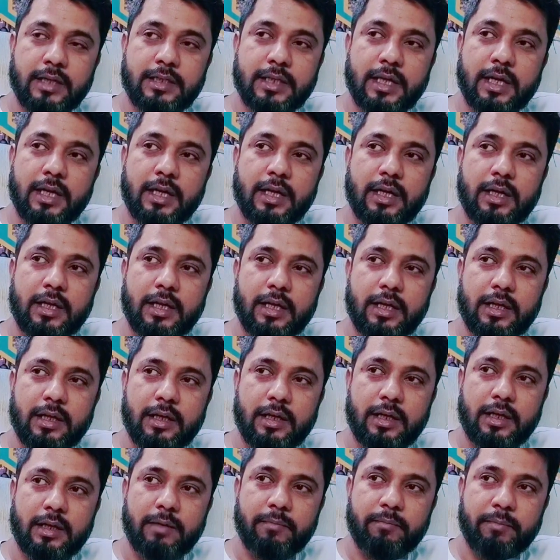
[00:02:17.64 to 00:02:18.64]
ऐसा
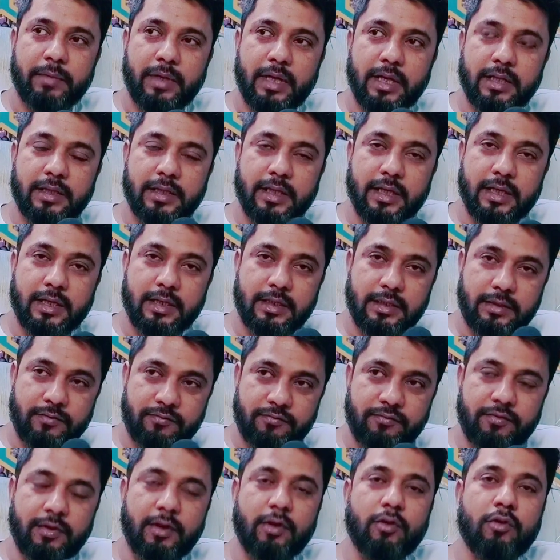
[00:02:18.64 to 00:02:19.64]
मेरे अंदर
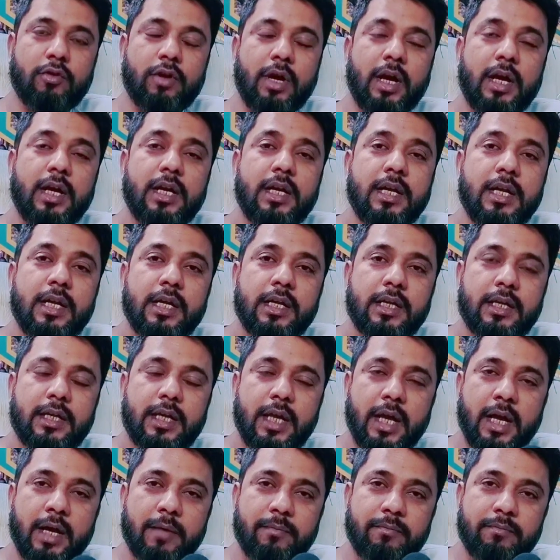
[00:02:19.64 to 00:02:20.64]
फील होगा
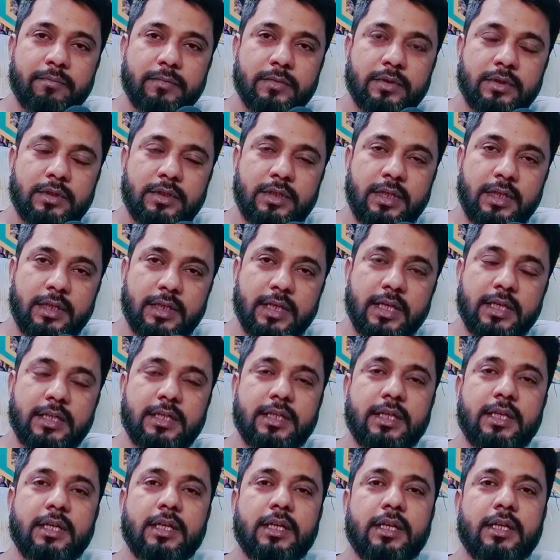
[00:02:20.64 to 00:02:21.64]
कि हम जीते
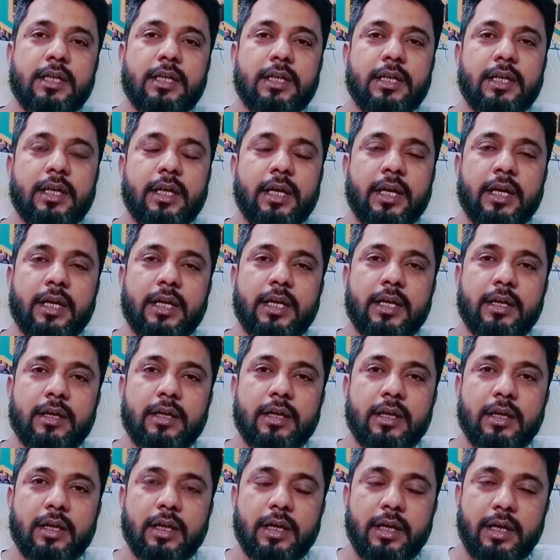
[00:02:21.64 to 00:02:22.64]
जी एक
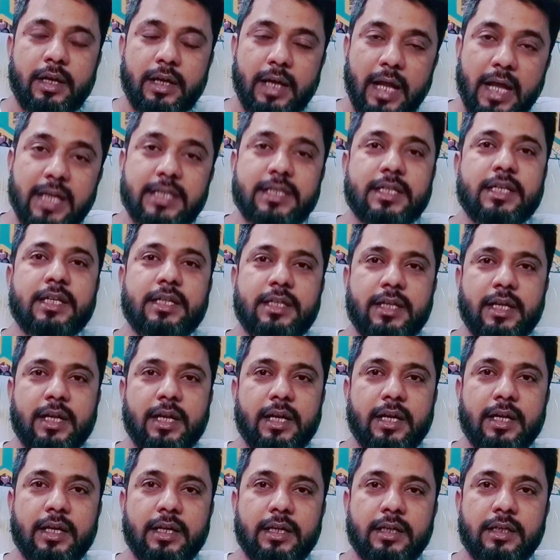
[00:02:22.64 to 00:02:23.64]
लाश की
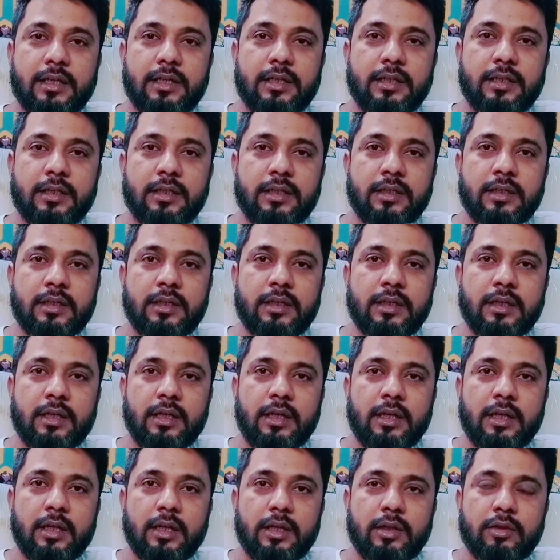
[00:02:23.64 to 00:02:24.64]
तरह है
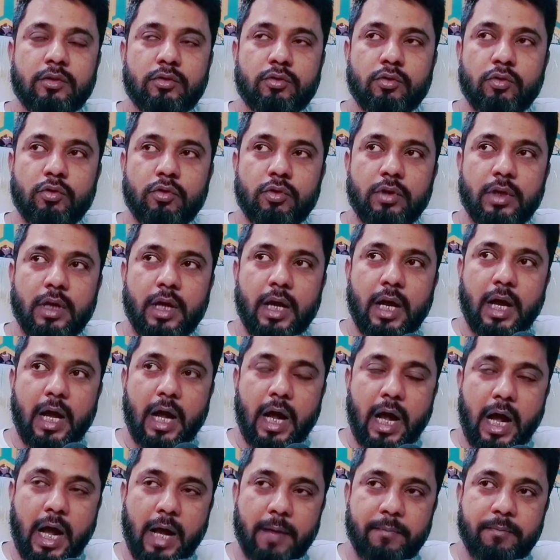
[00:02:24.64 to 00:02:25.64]
तो
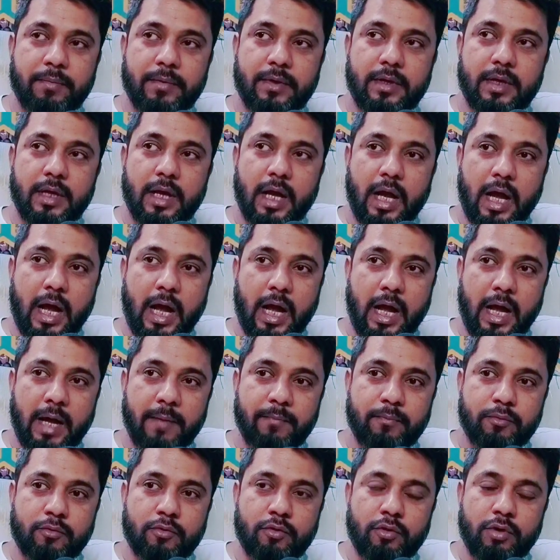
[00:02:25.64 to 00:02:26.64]
आप
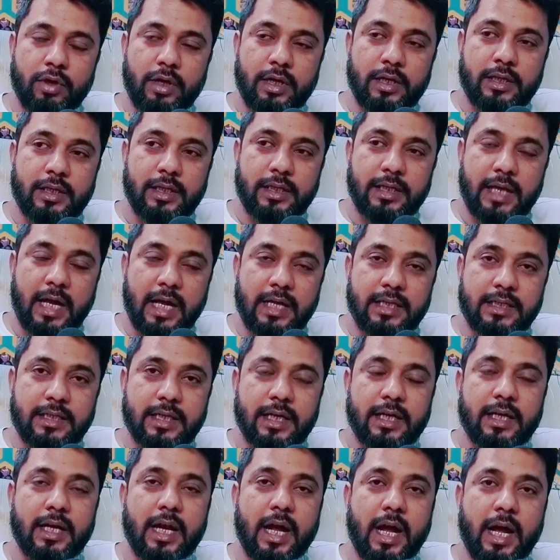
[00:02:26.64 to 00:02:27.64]
आपको एहतजाज
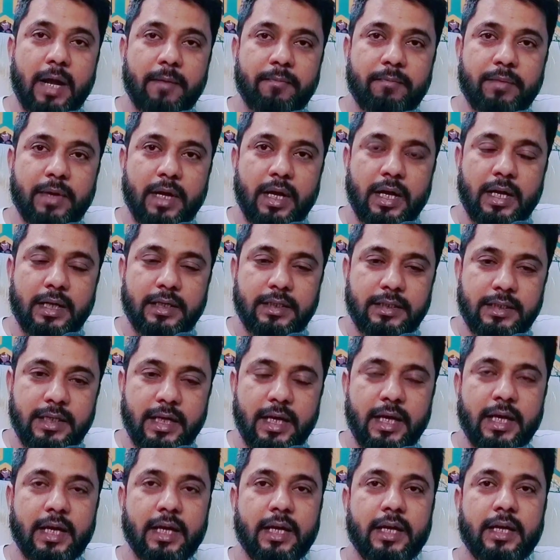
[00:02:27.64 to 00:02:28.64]
करना आपका
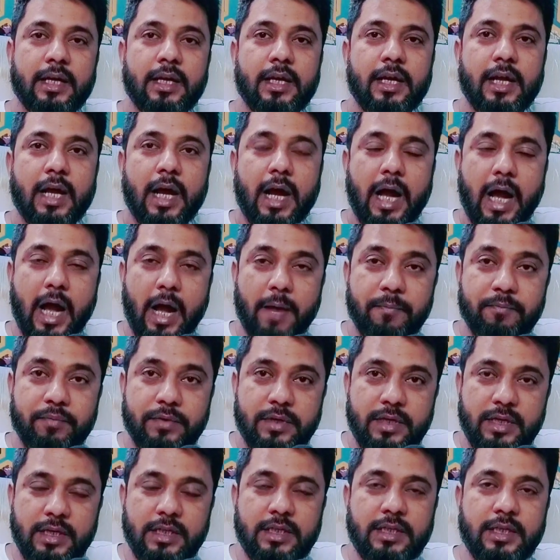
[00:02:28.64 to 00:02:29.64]
ये है
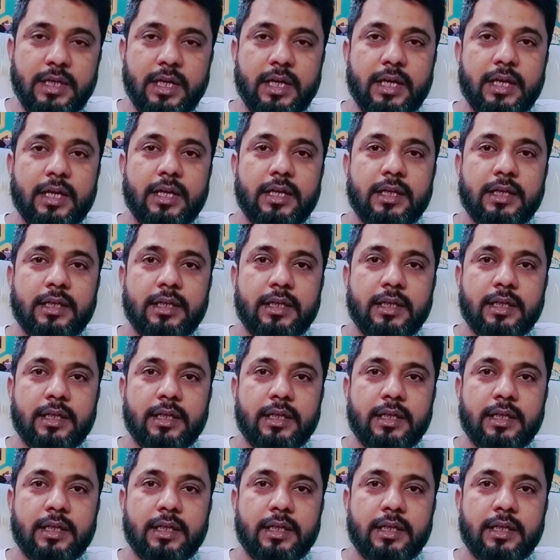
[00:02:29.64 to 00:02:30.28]
आप कीजिए